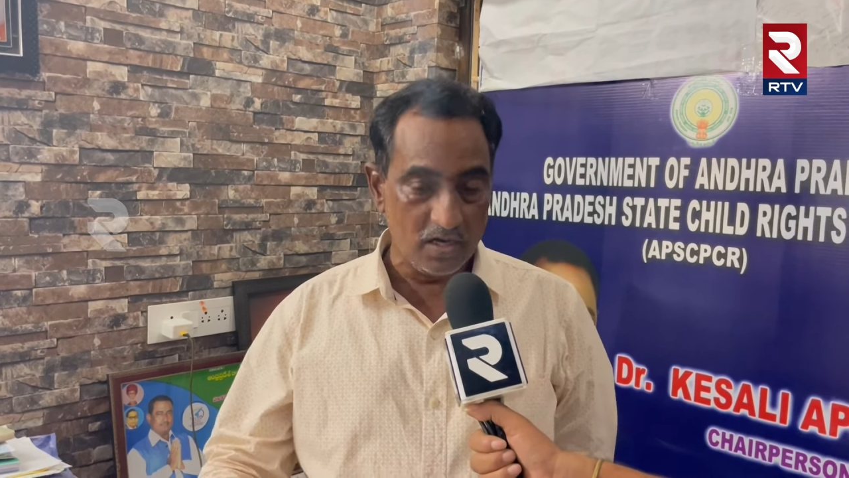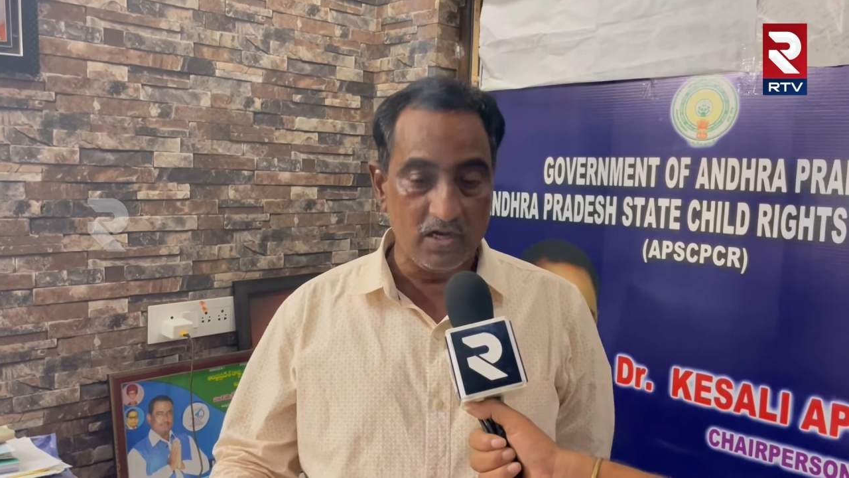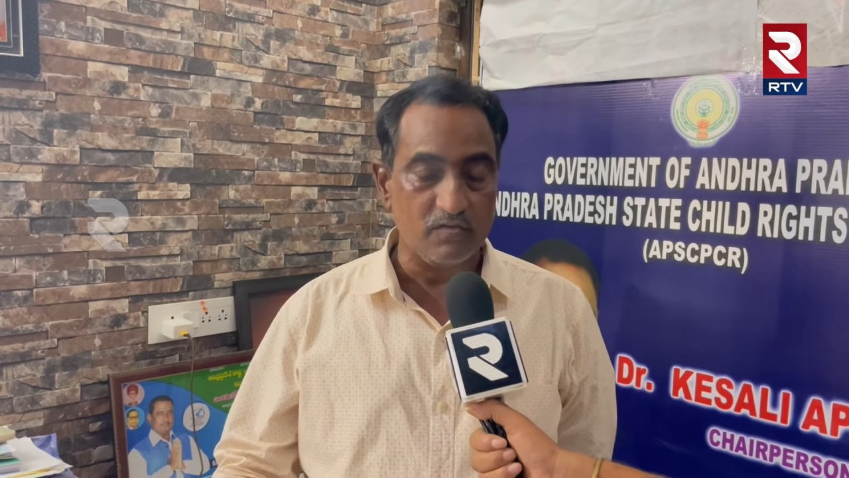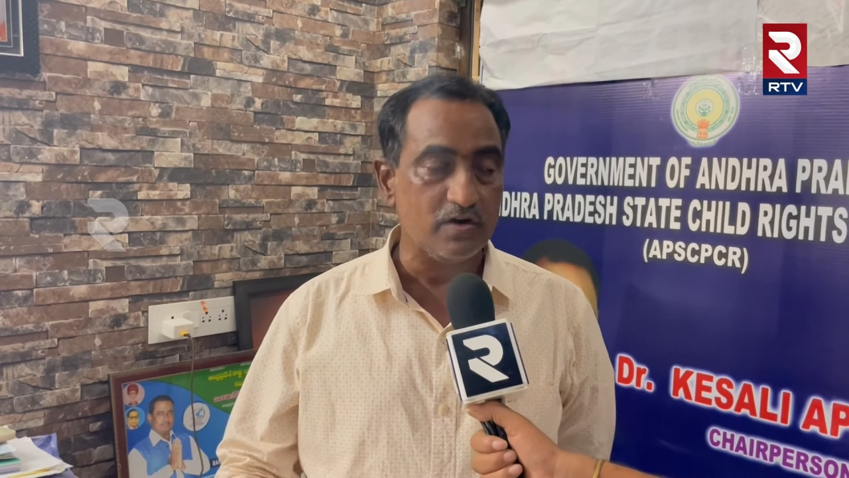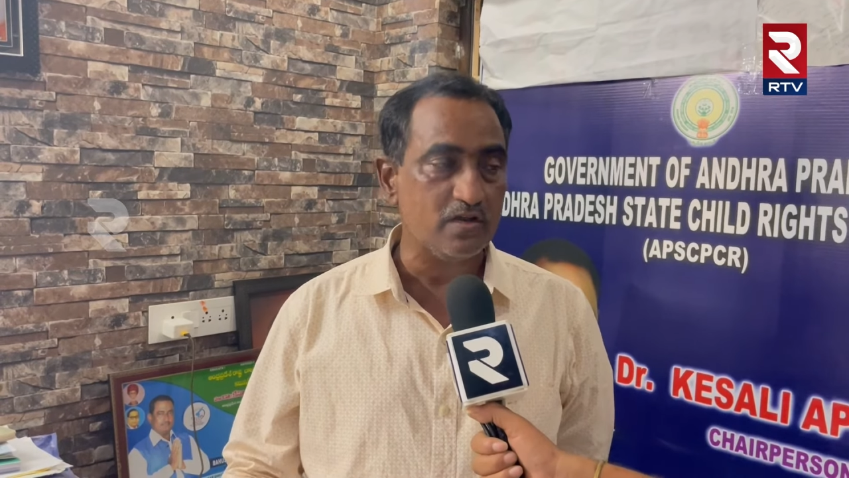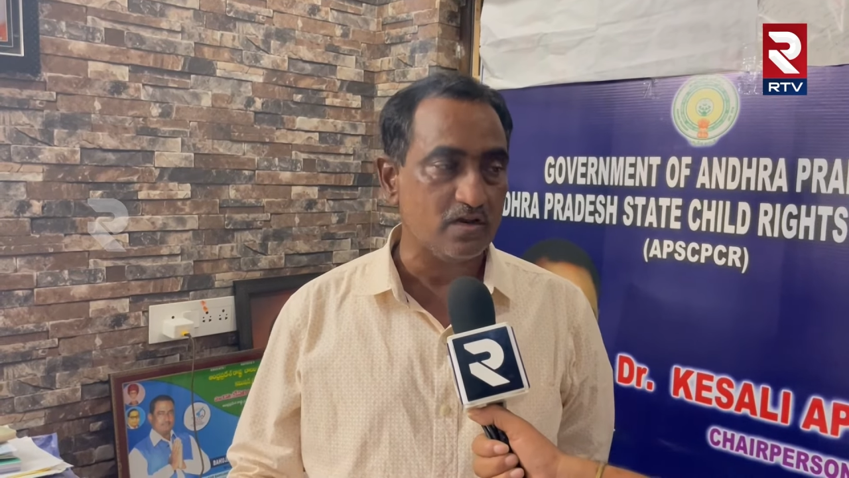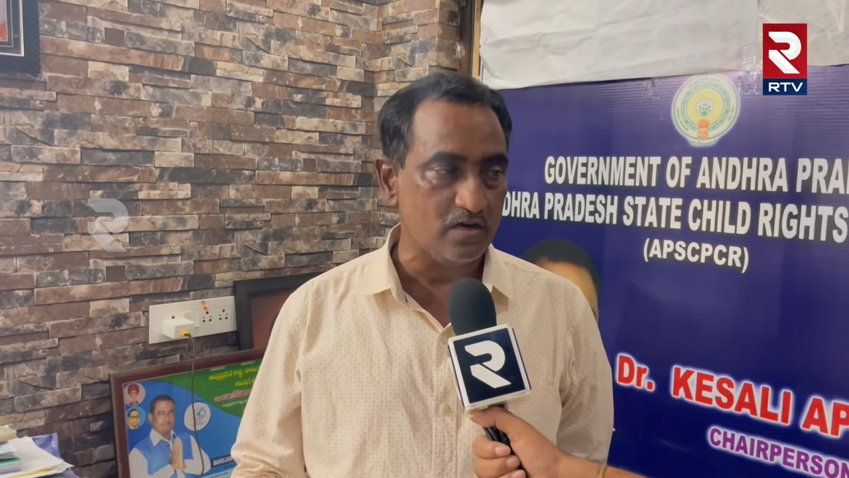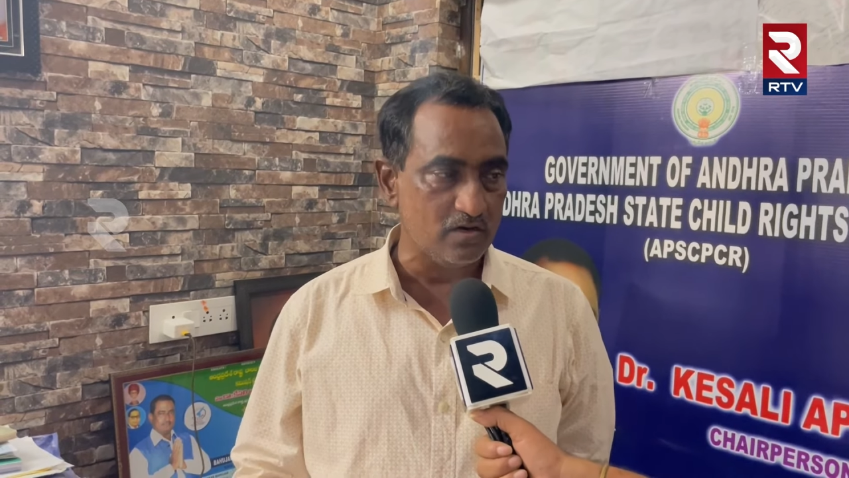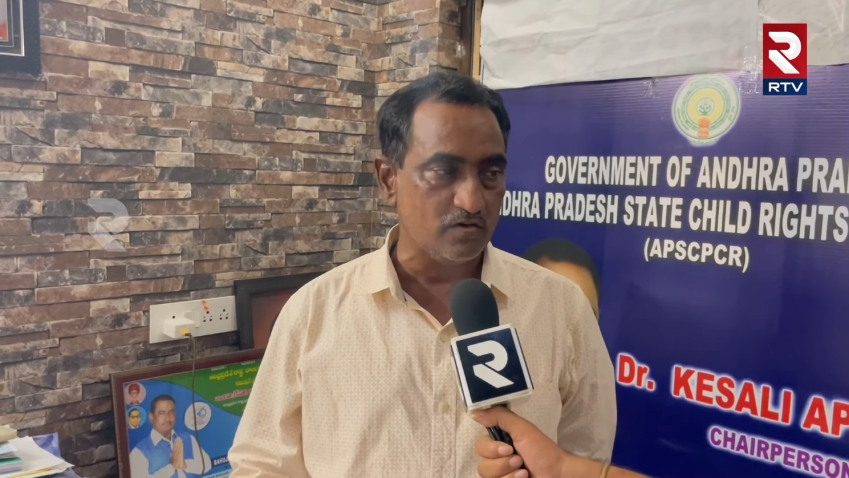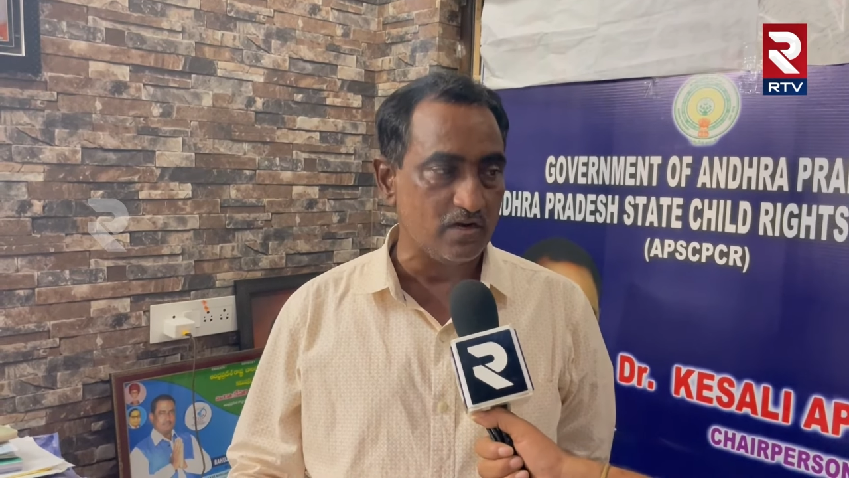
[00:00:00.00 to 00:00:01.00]
ఇటువంటి
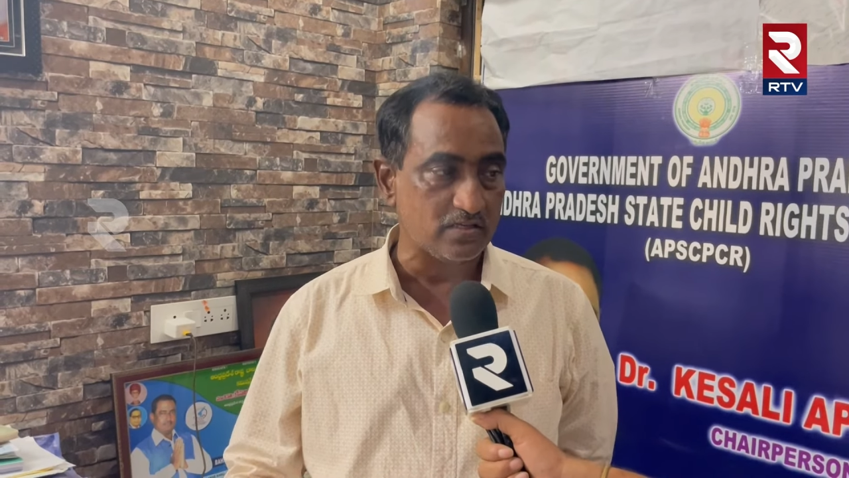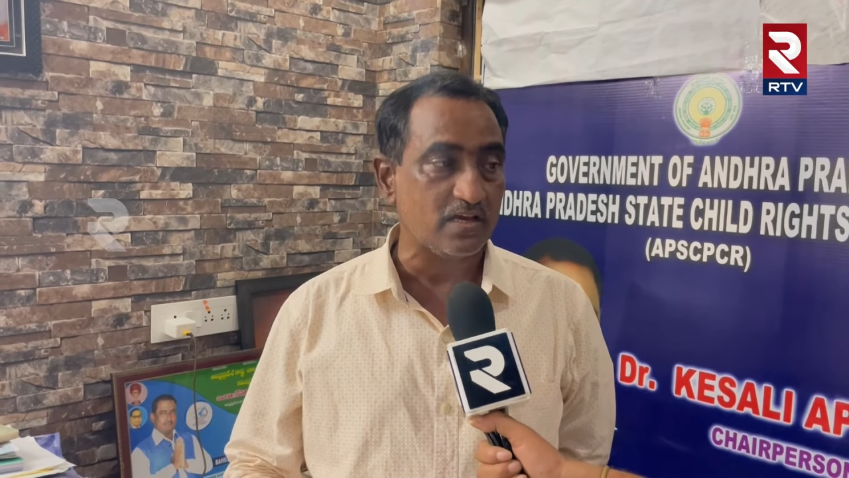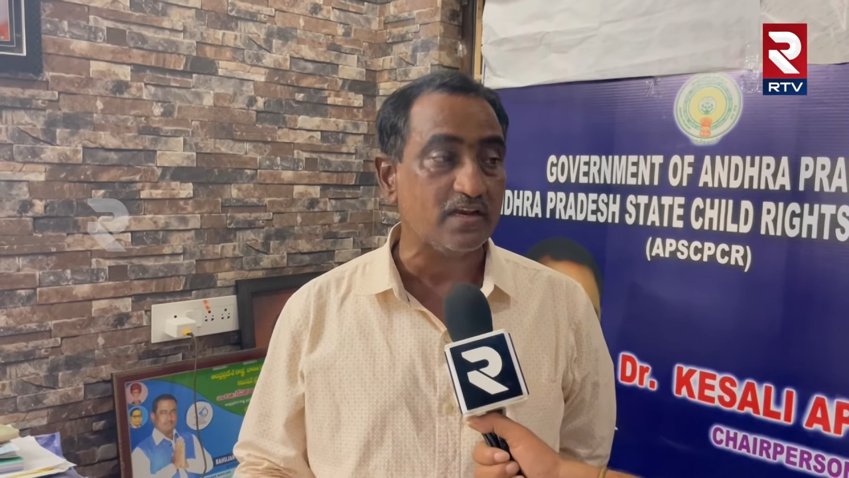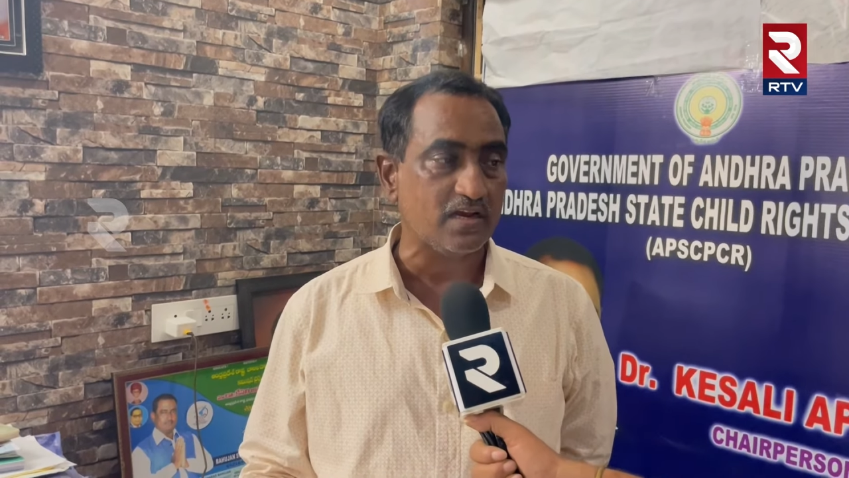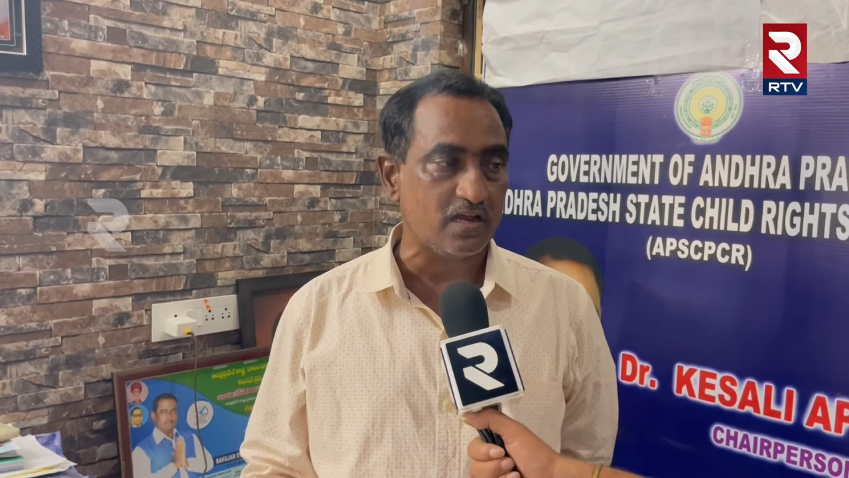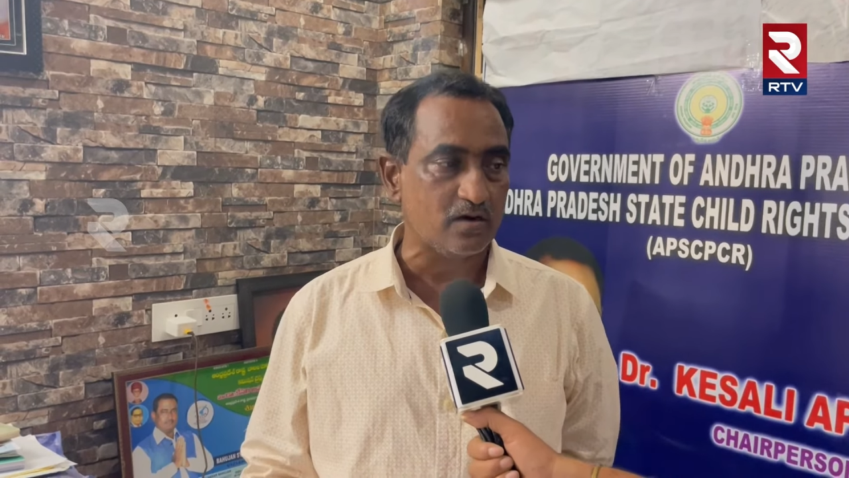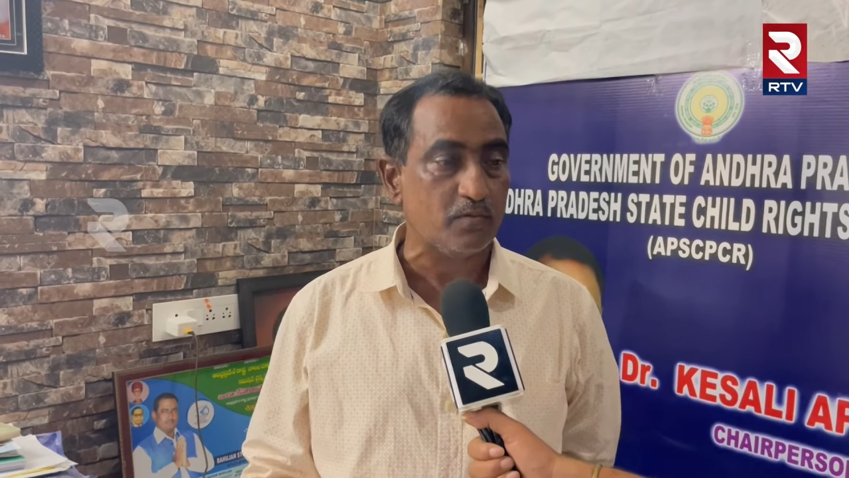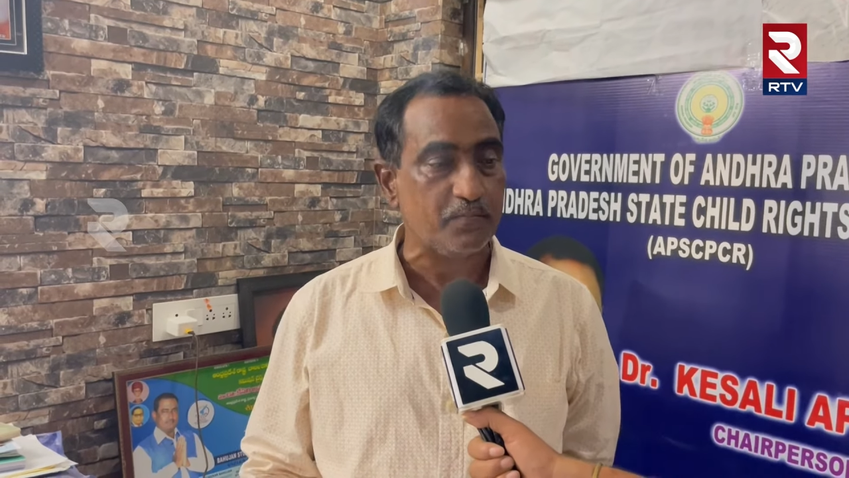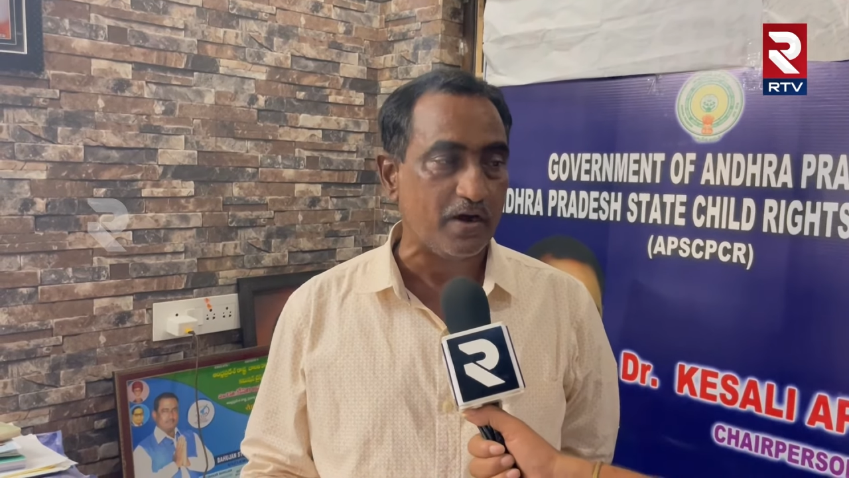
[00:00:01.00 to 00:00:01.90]
ఇటువంటి అసంఖ్య కార్యక్రమాలు